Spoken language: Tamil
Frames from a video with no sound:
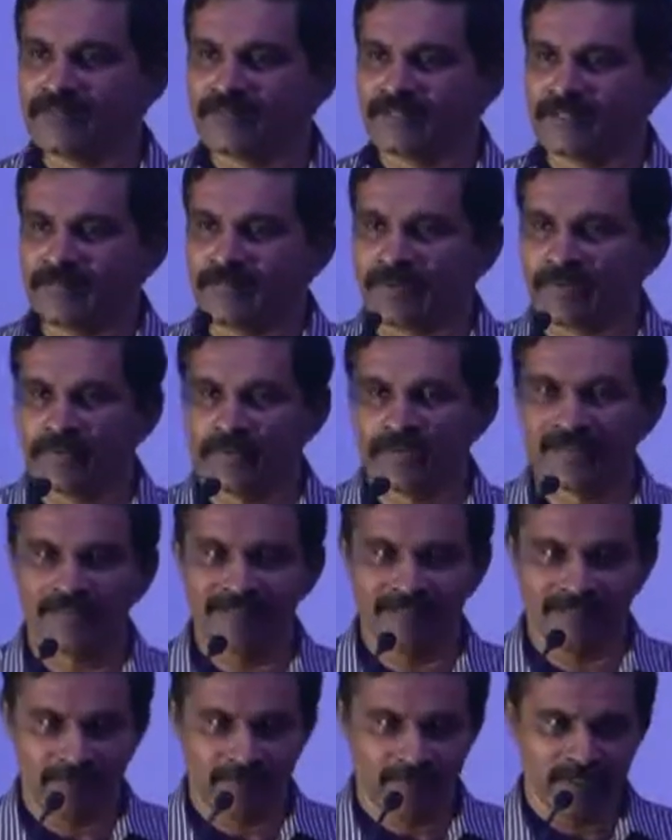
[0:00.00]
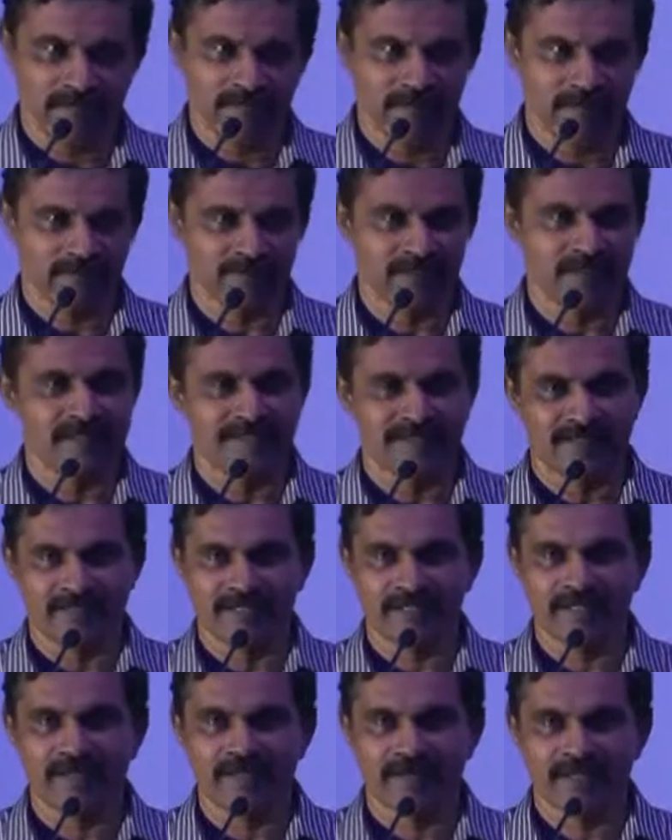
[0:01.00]
ஒரு திரைப்படமாக இது அமையும் என்பதில்
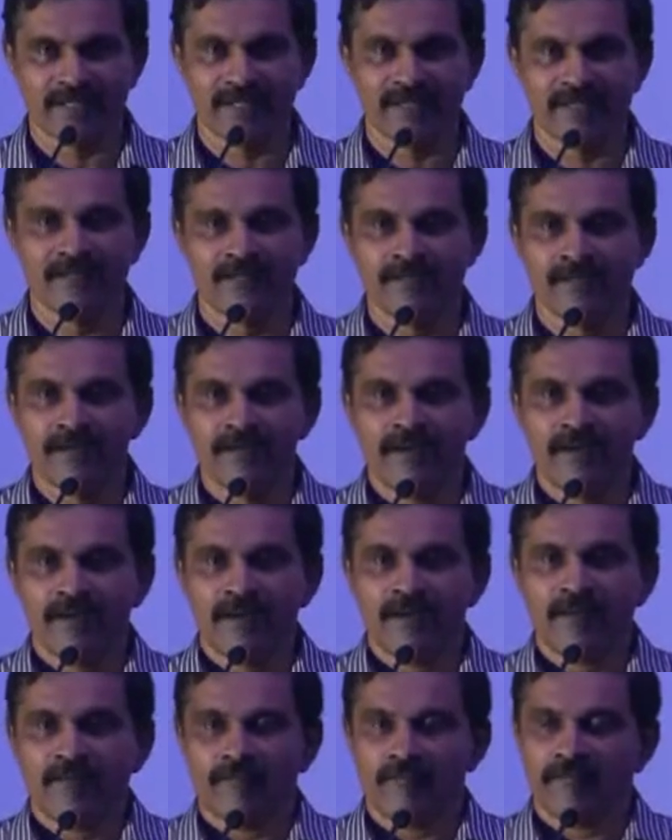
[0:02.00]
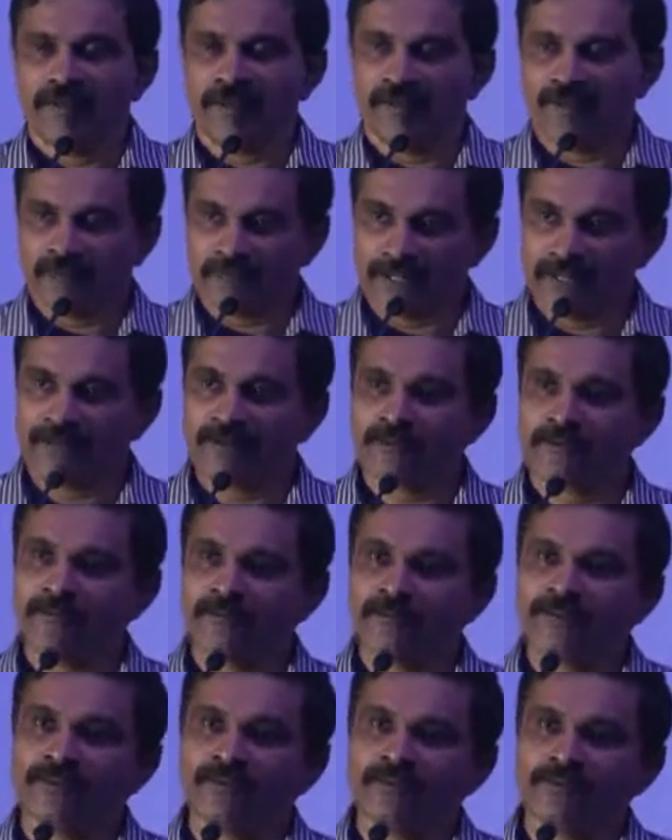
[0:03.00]
சந்தேகமில்லை
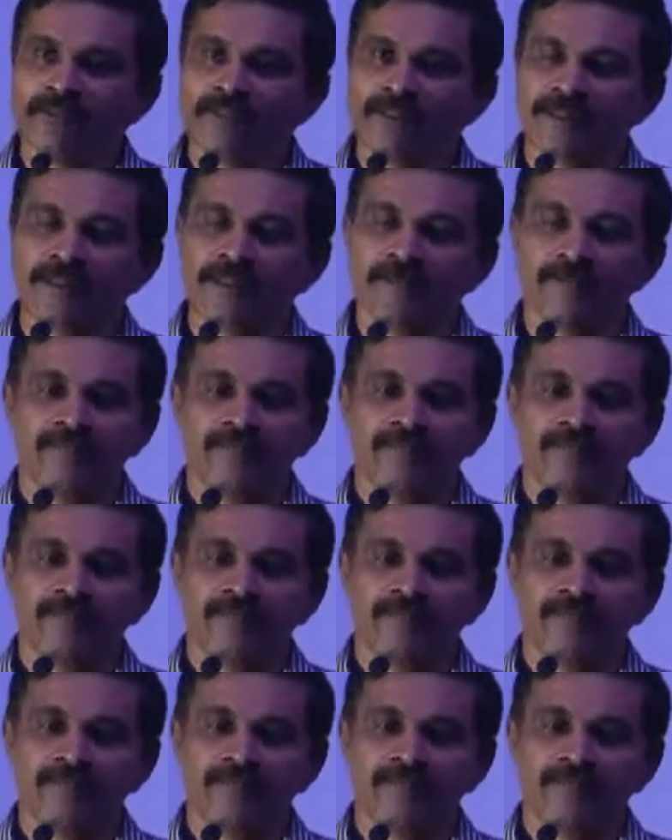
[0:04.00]
பலருக்கும் இது ஒரு